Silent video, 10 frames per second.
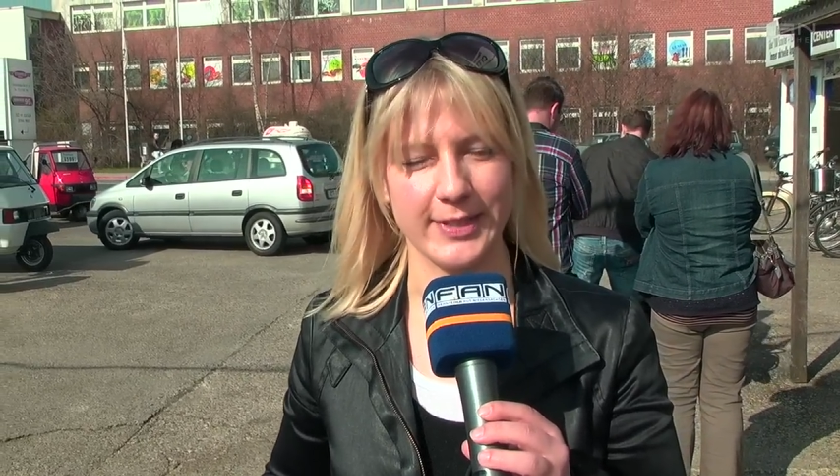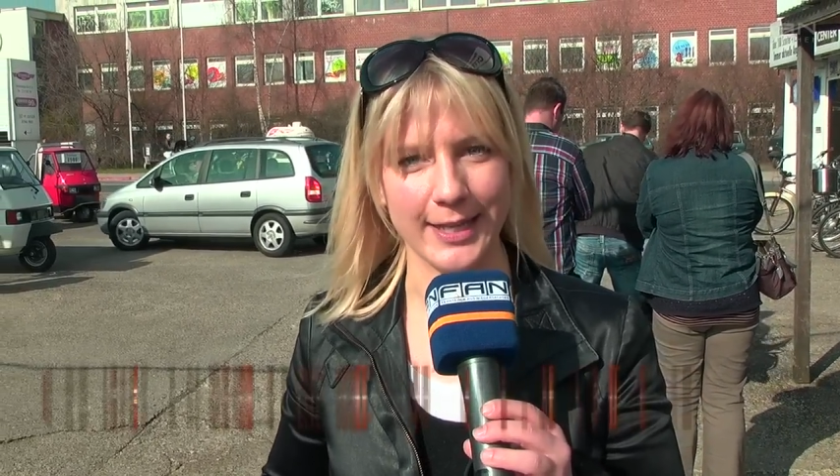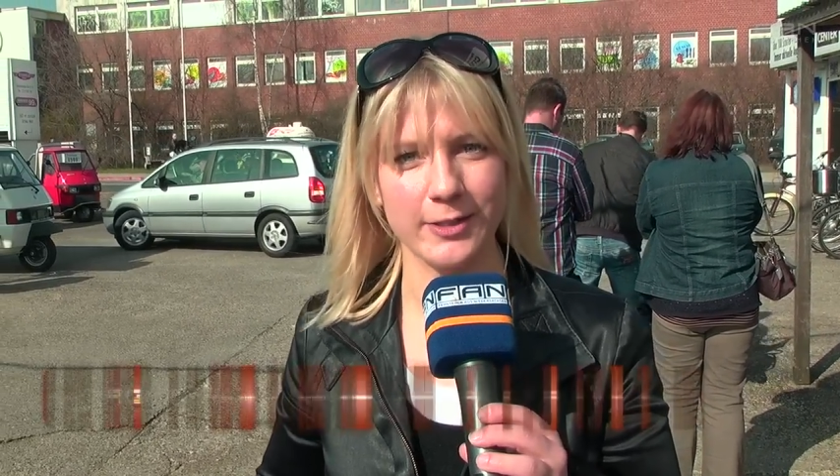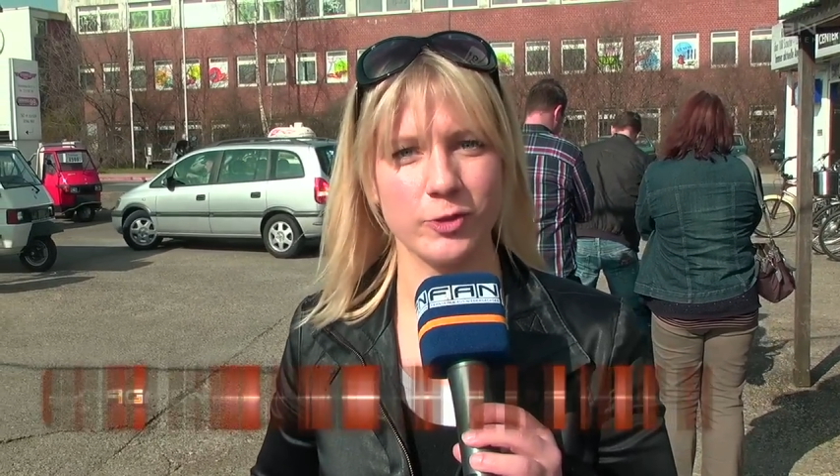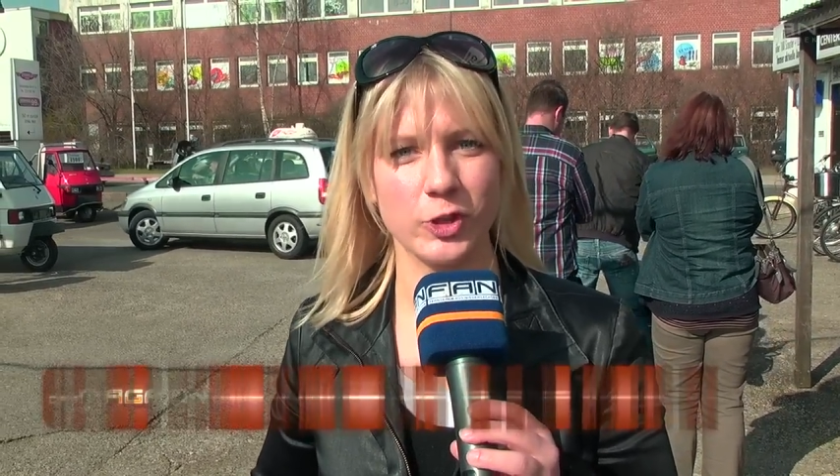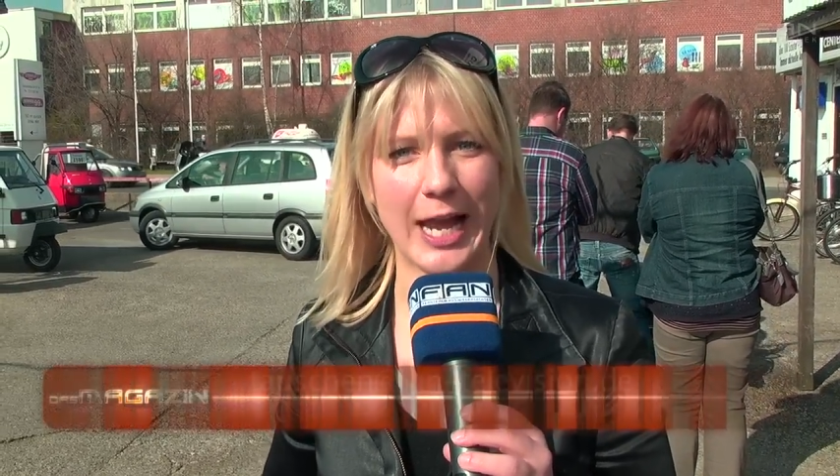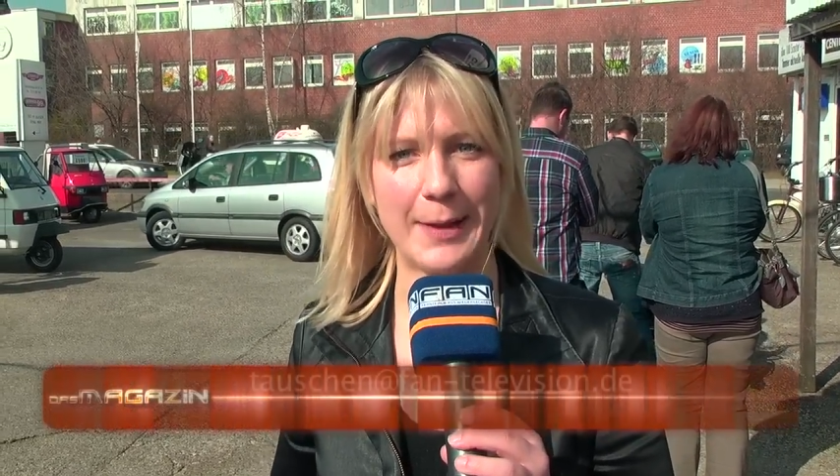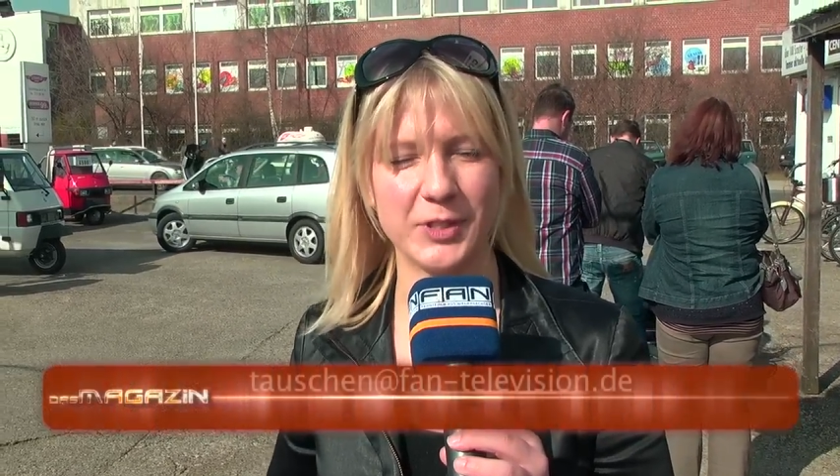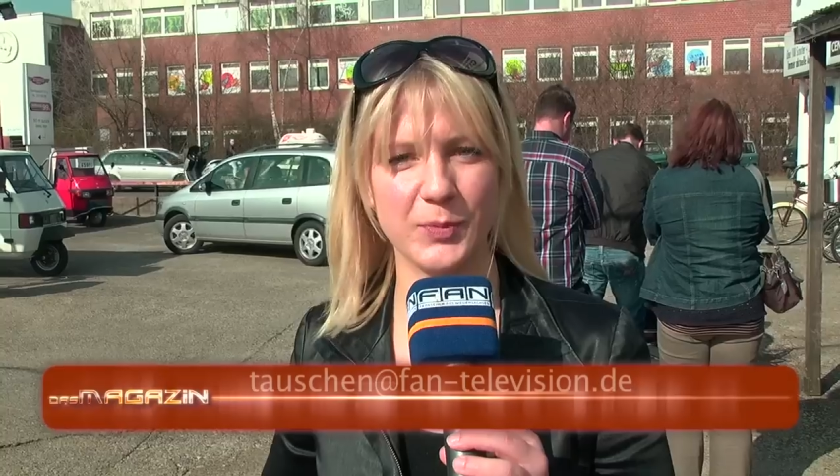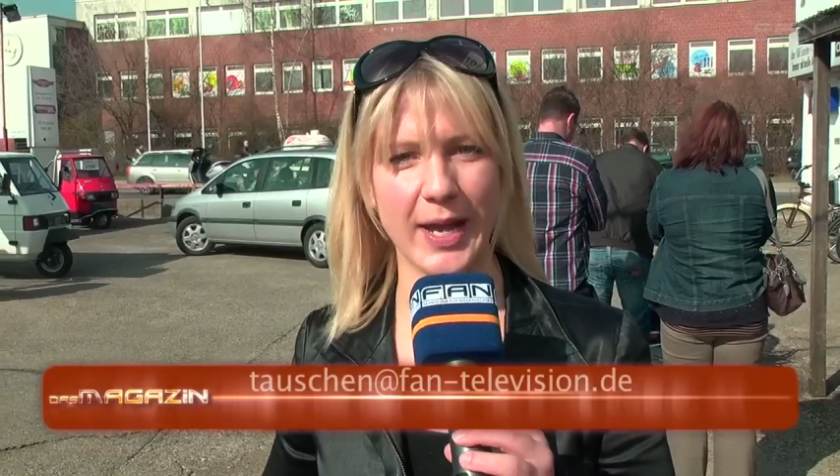dann
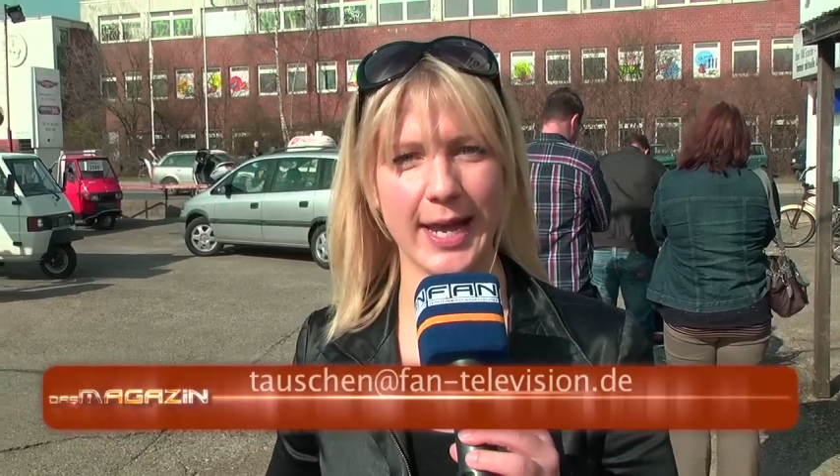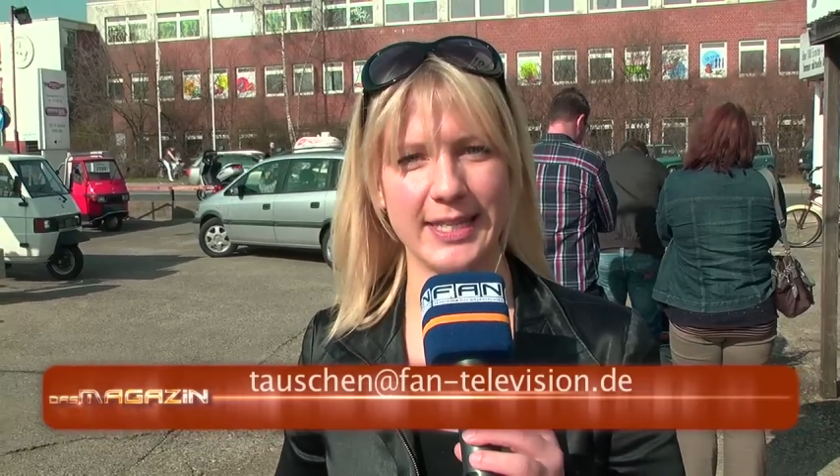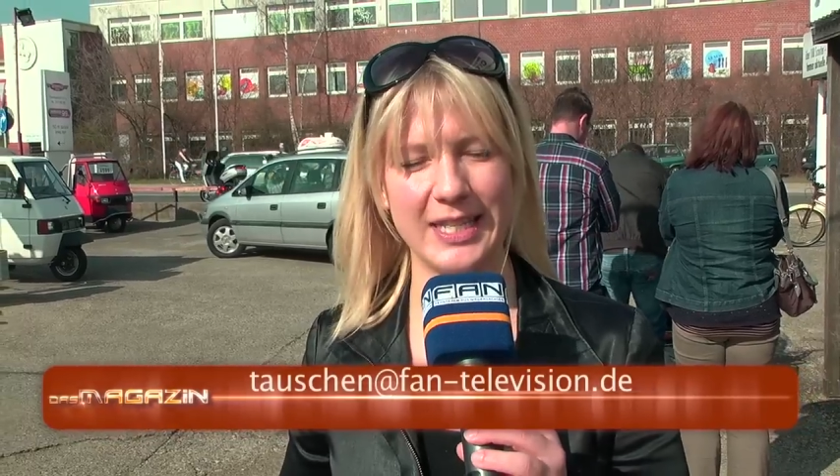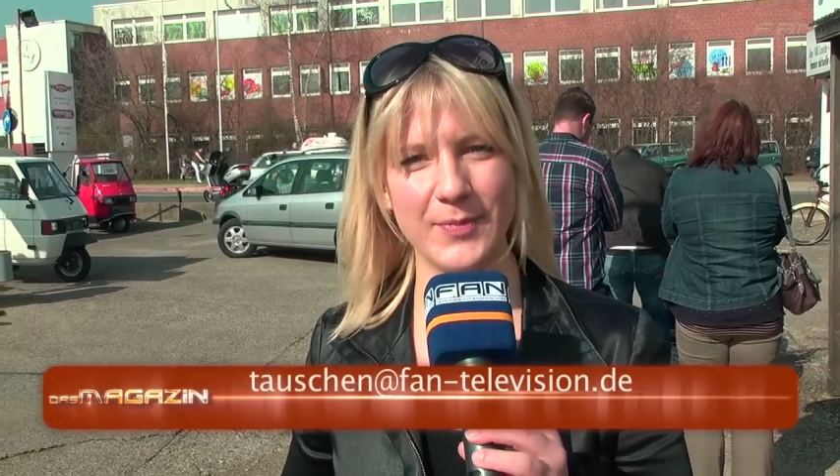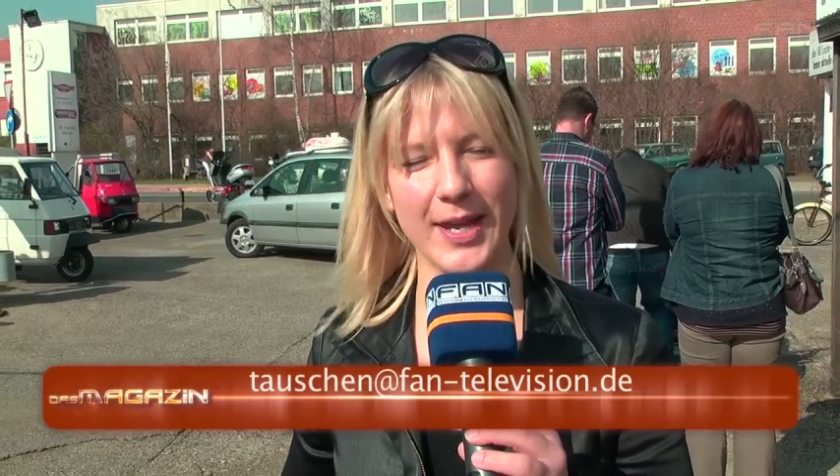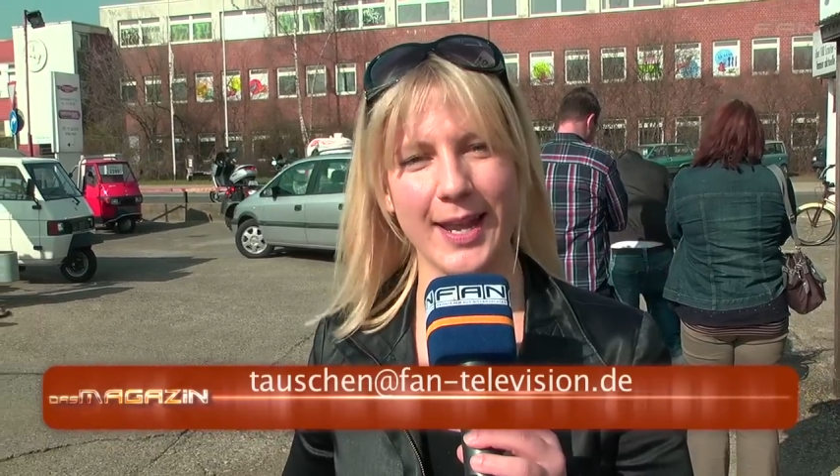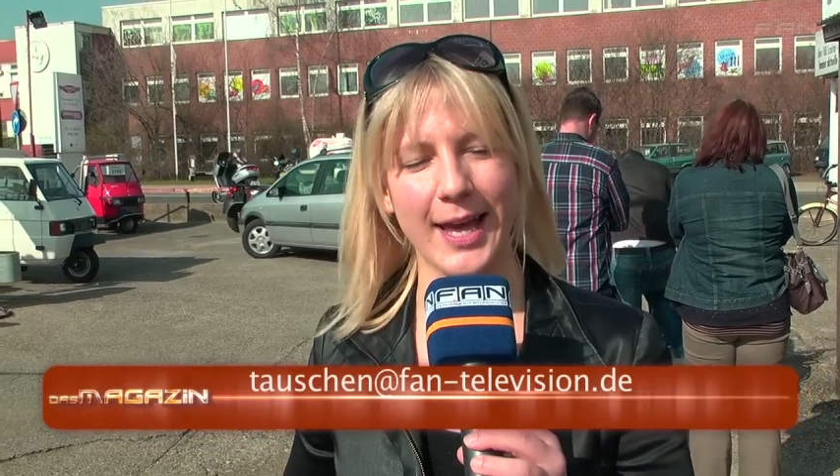schreiben Sie mir eine E-Mail